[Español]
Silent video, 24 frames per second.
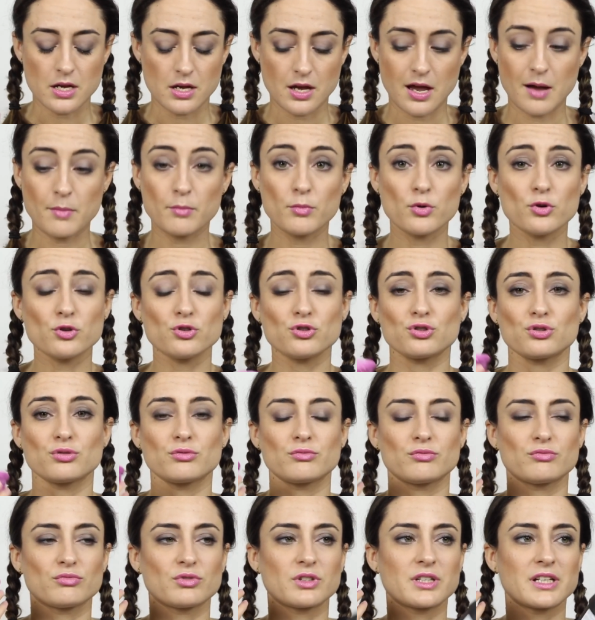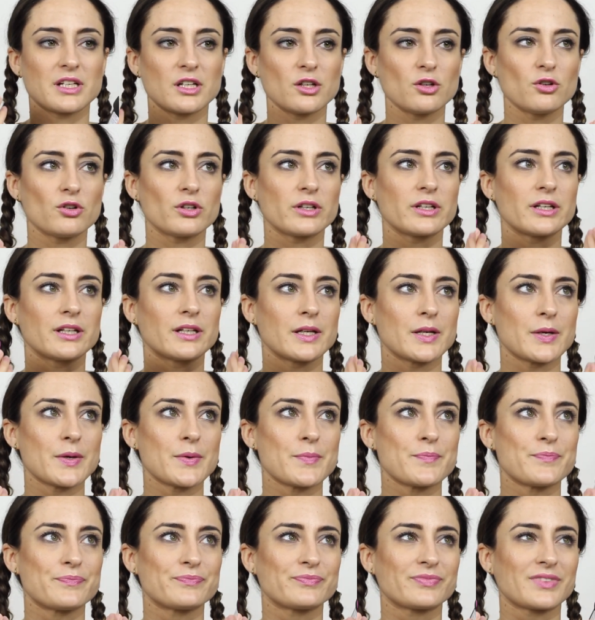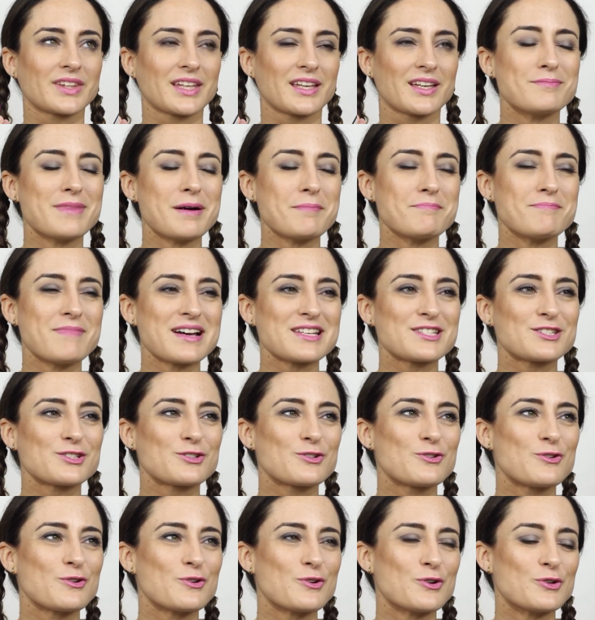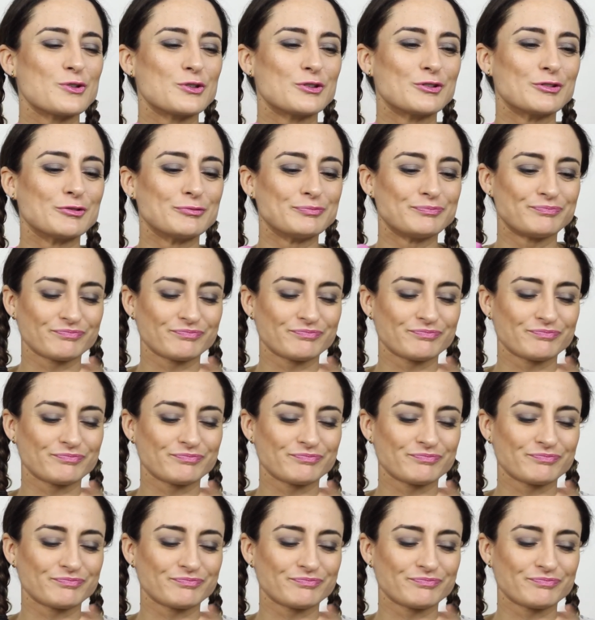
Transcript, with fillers: Ambos creo que mm, van más con